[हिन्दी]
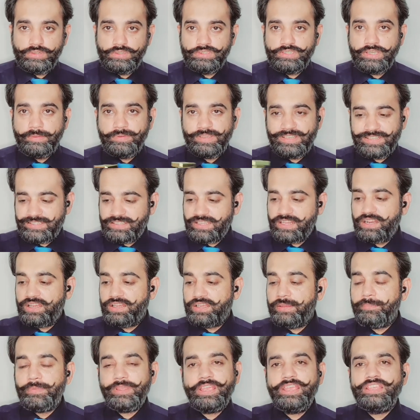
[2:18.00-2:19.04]
जब इस तरह
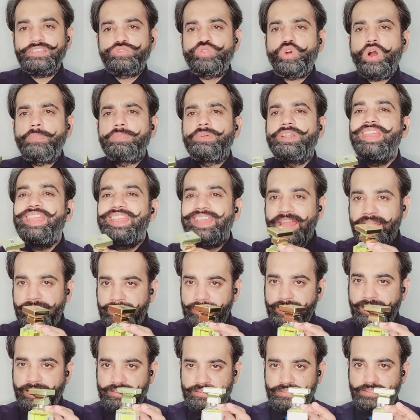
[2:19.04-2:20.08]
के इसको आप डी
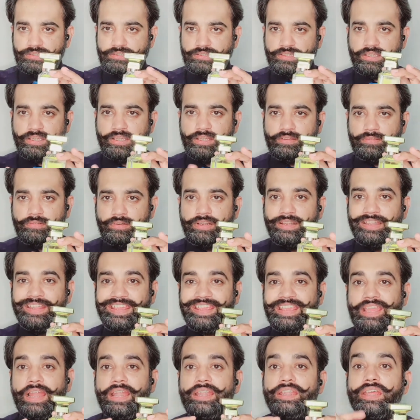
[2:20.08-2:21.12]
कैंट कह सकते हैं डी
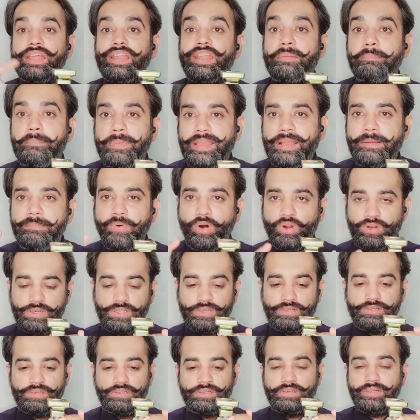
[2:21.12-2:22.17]
कैंट इन अ बिग
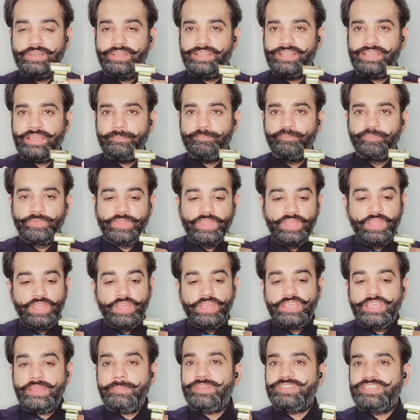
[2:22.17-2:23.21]
बॉटल ठीक है
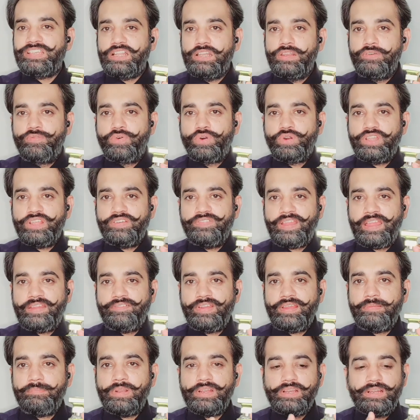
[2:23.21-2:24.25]
ये बेसिकली 45
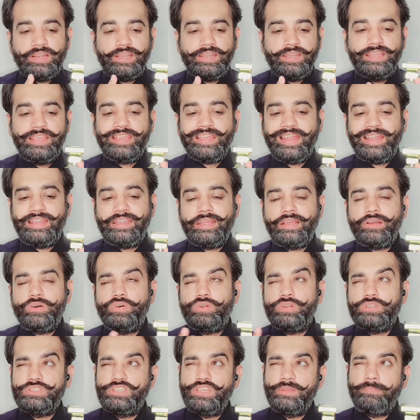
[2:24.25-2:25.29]
फाइव एम का डी कैंट है
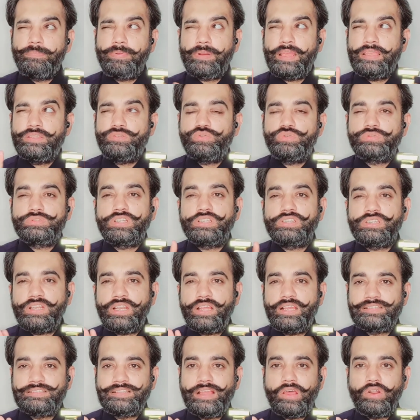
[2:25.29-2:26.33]
और इसकी प्राइस को
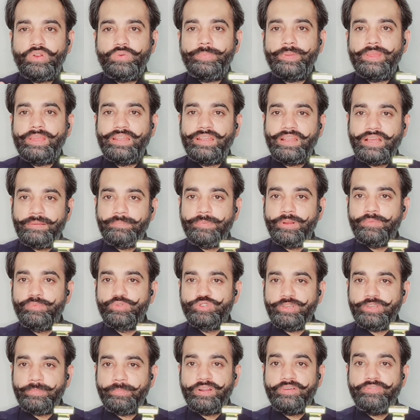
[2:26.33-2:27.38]
सत्रह हजार रुपए के लगभग
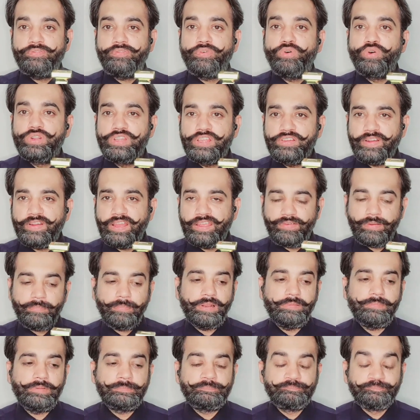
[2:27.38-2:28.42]
मुझे पड़ा 45 फाइव एम
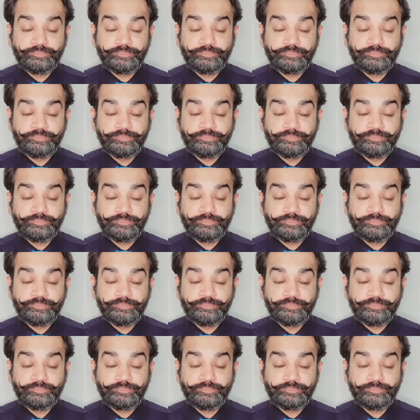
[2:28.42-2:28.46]
है